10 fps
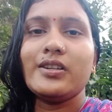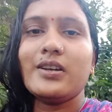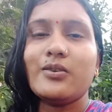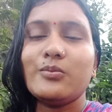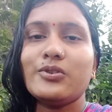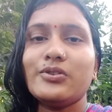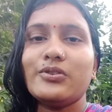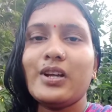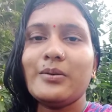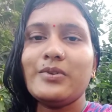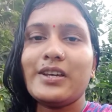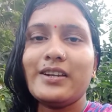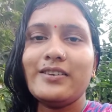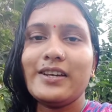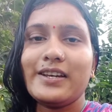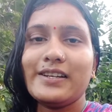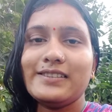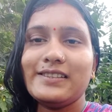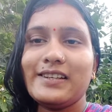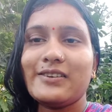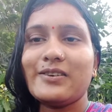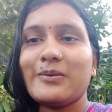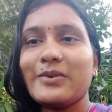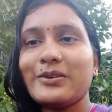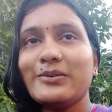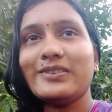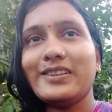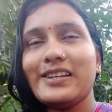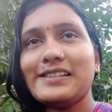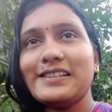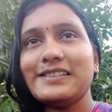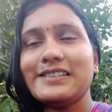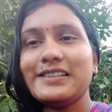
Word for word: বন্ধুরা সন্ধে হতে সন্ধে হবে